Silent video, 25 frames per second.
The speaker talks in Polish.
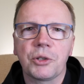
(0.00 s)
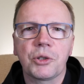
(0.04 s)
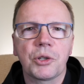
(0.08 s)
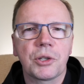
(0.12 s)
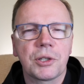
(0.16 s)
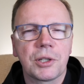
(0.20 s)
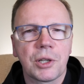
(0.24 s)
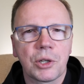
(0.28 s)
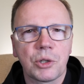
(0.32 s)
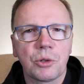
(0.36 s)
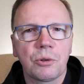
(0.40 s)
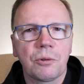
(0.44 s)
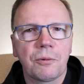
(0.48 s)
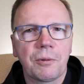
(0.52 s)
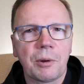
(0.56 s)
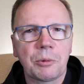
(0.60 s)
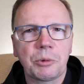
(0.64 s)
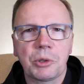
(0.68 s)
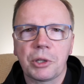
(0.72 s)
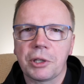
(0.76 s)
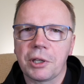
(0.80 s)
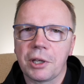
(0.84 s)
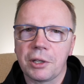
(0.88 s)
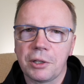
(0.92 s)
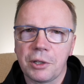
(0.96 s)
czy zdarzyło Wam
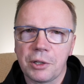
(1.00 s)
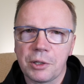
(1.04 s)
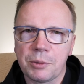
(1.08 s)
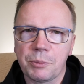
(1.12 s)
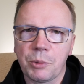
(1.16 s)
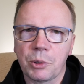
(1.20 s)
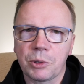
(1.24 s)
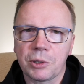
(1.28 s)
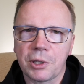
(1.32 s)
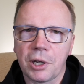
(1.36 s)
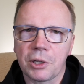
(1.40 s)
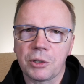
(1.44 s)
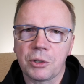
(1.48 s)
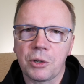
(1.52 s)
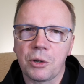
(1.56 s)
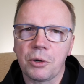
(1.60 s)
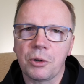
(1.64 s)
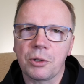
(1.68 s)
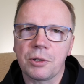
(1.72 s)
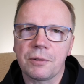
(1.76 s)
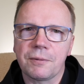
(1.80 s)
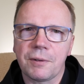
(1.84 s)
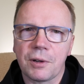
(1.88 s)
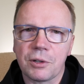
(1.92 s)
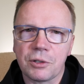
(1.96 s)
się kiedyś spotkać
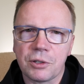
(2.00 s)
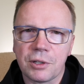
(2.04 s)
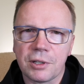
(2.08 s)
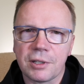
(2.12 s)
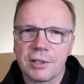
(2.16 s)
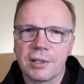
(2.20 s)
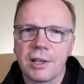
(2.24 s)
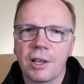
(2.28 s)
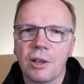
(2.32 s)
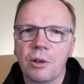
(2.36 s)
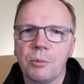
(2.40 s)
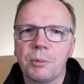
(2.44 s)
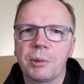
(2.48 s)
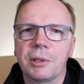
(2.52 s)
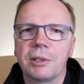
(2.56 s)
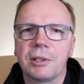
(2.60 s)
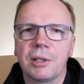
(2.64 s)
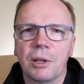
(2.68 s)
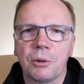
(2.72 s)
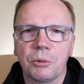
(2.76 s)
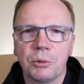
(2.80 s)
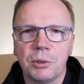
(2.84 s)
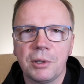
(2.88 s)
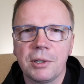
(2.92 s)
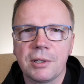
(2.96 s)
kogoś z Waszych znajomych
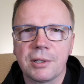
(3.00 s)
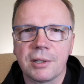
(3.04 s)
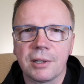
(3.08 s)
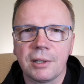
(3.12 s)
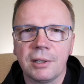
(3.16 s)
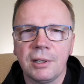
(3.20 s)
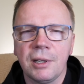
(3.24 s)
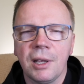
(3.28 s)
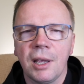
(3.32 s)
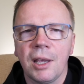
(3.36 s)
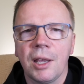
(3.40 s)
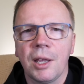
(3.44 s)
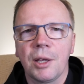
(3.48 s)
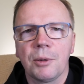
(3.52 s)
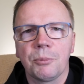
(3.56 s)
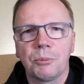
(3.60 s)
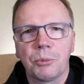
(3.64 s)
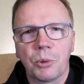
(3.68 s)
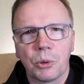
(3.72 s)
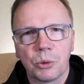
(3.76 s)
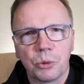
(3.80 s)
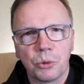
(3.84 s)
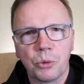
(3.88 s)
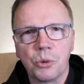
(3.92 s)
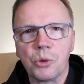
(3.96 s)
na ulicy
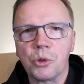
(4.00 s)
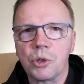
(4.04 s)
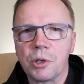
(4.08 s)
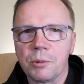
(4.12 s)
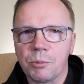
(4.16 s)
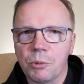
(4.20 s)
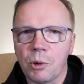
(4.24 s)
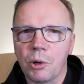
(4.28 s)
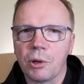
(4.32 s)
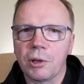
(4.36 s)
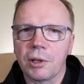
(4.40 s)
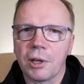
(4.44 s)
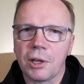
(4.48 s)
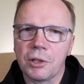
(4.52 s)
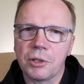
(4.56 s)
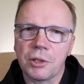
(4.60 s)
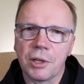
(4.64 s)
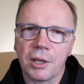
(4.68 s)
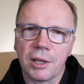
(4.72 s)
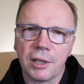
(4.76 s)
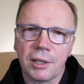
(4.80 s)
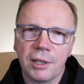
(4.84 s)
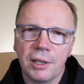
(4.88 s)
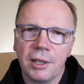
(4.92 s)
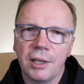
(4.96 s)
po dłuższym
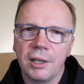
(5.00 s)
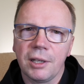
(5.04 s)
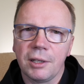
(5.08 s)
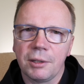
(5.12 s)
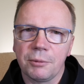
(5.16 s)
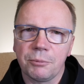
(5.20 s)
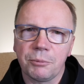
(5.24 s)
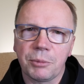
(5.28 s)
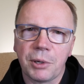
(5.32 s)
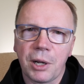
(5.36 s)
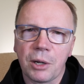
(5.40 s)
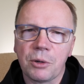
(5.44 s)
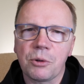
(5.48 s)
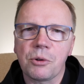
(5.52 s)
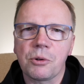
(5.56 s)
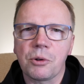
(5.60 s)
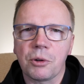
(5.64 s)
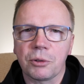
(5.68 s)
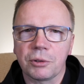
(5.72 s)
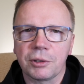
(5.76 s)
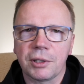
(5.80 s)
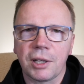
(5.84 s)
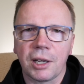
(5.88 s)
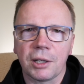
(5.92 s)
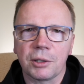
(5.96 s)
okresie braku
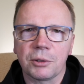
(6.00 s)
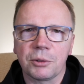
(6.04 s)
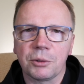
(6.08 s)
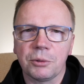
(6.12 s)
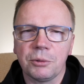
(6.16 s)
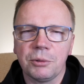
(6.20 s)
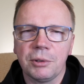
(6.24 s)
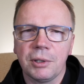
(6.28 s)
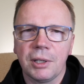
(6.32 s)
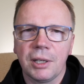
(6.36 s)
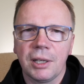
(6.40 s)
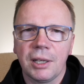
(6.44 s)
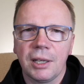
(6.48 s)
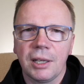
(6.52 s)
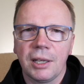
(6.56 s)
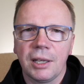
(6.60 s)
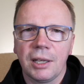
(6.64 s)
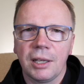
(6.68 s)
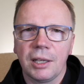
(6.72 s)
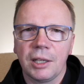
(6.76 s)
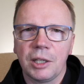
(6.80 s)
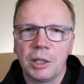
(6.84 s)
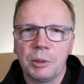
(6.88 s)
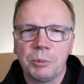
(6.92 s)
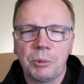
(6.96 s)
kontaktu
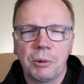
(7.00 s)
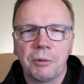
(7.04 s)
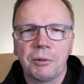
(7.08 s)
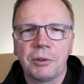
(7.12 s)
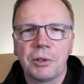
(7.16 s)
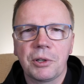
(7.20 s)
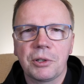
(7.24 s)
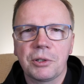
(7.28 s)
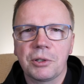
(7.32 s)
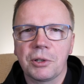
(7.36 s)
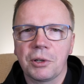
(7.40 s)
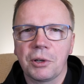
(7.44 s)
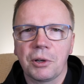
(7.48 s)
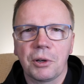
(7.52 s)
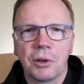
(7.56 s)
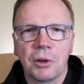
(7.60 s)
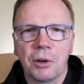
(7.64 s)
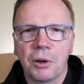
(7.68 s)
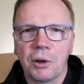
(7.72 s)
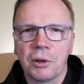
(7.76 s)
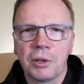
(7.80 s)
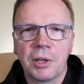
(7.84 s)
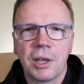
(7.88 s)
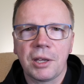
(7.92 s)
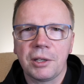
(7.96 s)
i powiedzieć:
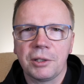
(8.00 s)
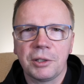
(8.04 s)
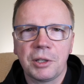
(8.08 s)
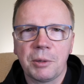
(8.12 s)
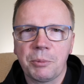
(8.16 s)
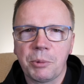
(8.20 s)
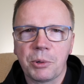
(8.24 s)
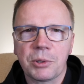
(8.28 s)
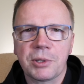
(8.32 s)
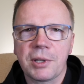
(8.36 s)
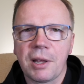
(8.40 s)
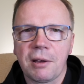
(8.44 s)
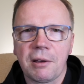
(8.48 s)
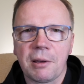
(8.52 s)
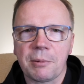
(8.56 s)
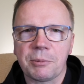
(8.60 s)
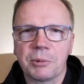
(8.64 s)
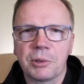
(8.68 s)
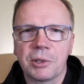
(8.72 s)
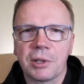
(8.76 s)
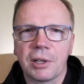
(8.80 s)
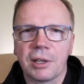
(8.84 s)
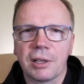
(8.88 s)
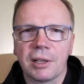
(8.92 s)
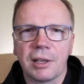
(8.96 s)
Ojej, nie poznałem
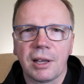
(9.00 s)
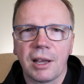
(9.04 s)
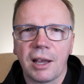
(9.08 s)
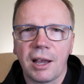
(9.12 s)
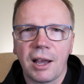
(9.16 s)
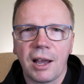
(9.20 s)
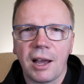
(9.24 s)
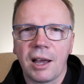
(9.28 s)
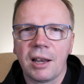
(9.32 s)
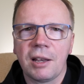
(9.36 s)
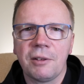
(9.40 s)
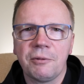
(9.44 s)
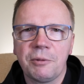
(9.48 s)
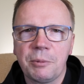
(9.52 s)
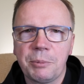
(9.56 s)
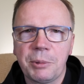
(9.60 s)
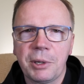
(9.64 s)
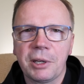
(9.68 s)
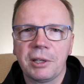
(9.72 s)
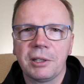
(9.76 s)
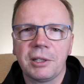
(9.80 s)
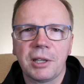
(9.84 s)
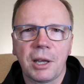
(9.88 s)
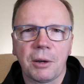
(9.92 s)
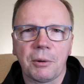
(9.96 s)
Cię, ale
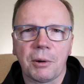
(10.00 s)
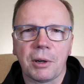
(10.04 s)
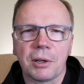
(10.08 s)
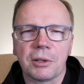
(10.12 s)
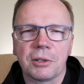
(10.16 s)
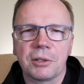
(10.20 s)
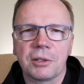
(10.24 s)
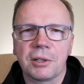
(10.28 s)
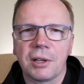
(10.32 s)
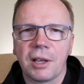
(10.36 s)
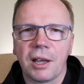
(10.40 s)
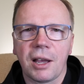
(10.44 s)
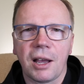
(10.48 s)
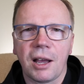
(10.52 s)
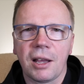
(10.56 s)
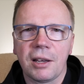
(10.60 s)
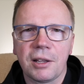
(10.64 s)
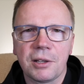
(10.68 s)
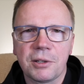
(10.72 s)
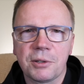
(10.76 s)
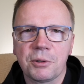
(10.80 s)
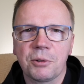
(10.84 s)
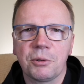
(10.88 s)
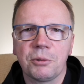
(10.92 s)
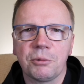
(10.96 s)
wypiękniałaś,
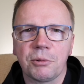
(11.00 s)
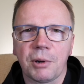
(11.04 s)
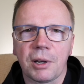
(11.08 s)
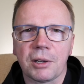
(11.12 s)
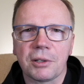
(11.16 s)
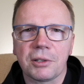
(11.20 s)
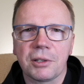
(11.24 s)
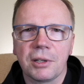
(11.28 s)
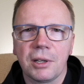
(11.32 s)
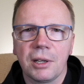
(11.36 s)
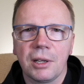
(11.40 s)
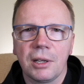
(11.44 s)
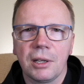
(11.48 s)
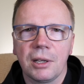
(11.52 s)
ale schudłaś.